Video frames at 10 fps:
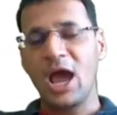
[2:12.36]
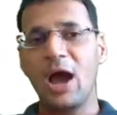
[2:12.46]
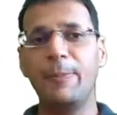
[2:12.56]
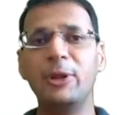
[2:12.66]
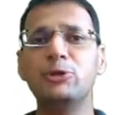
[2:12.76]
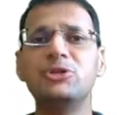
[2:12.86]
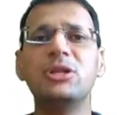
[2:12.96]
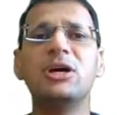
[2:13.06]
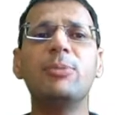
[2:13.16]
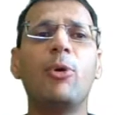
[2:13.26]
अब
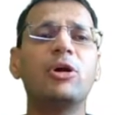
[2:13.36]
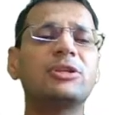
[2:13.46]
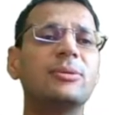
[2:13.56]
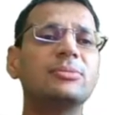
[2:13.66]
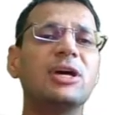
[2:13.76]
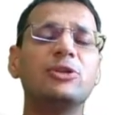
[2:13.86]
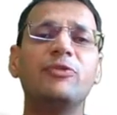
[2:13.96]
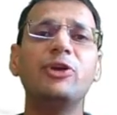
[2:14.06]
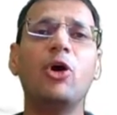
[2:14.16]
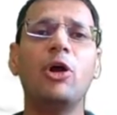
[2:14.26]
पॉल्यूशन अगर बहुत कम था तो
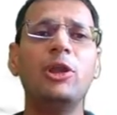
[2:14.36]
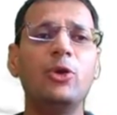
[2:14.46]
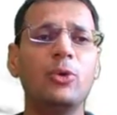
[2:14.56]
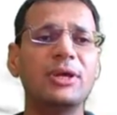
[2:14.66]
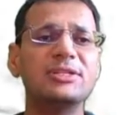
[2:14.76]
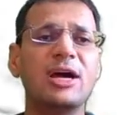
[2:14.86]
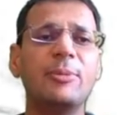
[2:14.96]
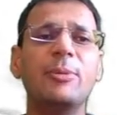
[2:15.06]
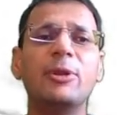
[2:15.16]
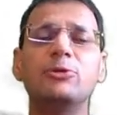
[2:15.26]
वी ऑल नो कि जहाँ
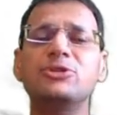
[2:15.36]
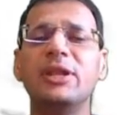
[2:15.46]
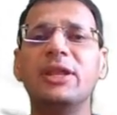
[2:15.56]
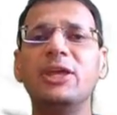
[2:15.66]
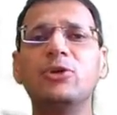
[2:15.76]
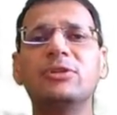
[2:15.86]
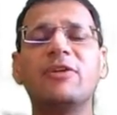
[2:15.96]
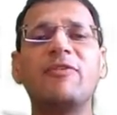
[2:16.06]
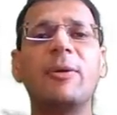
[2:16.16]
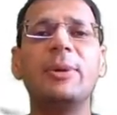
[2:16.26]
पे पॉल्यूशन नहीं
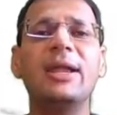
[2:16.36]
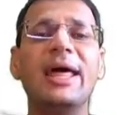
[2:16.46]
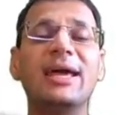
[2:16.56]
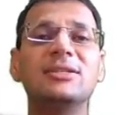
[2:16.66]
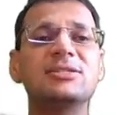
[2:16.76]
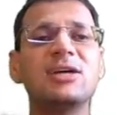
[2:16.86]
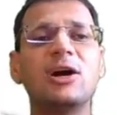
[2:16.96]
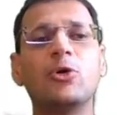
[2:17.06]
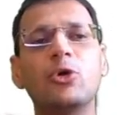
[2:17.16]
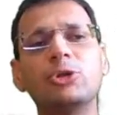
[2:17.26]
होता वहां पर लाइकन्स का
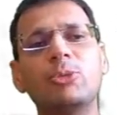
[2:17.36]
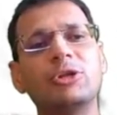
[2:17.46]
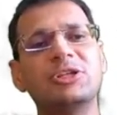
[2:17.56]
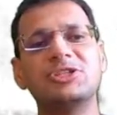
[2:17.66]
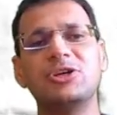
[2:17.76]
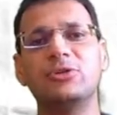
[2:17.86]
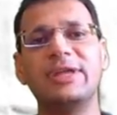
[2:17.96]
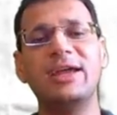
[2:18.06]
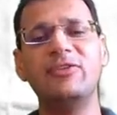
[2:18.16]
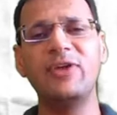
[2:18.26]
ग्रोथ बहुत अच्छा
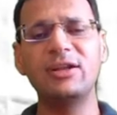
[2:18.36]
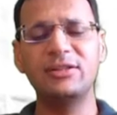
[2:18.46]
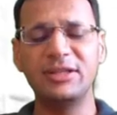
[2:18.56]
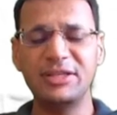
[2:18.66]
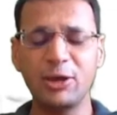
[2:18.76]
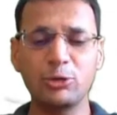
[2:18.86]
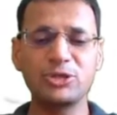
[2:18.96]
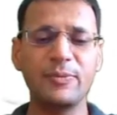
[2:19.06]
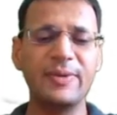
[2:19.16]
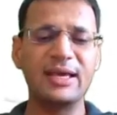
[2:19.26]
होता है इनफैक्ट ये
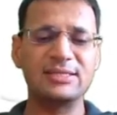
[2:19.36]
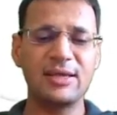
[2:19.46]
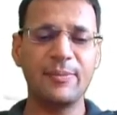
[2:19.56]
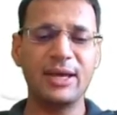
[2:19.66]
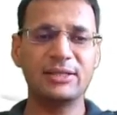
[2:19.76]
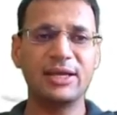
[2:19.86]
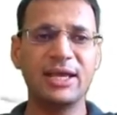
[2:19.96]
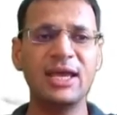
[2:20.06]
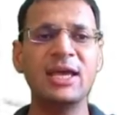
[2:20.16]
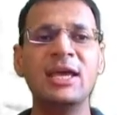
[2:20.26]
क्वेश्चन भी एग्जाम में आता
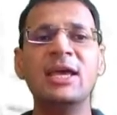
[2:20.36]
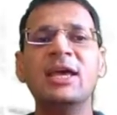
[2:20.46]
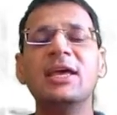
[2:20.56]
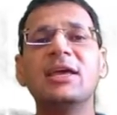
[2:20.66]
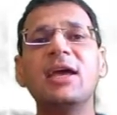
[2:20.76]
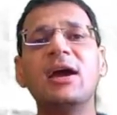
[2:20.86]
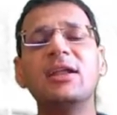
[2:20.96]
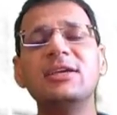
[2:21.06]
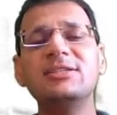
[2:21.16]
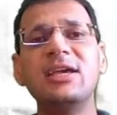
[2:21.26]
है कि
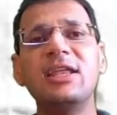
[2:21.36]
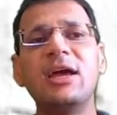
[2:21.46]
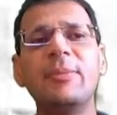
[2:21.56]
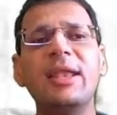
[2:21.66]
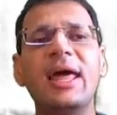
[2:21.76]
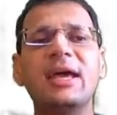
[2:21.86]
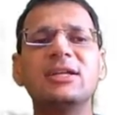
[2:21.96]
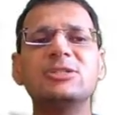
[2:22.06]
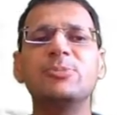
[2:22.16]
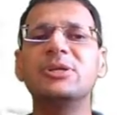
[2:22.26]
अगर किसी एरिया में
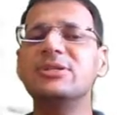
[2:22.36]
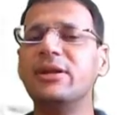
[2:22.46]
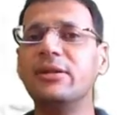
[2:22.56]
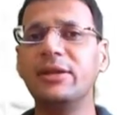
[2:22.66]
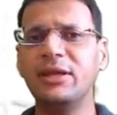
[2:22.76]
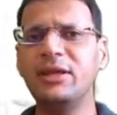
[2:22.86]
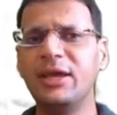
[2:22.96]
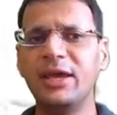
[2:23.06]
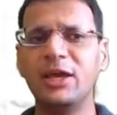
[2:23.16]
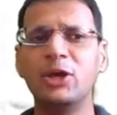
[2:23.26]
लाइकन्स प्रेजेंट नहीं
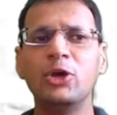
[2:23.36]
है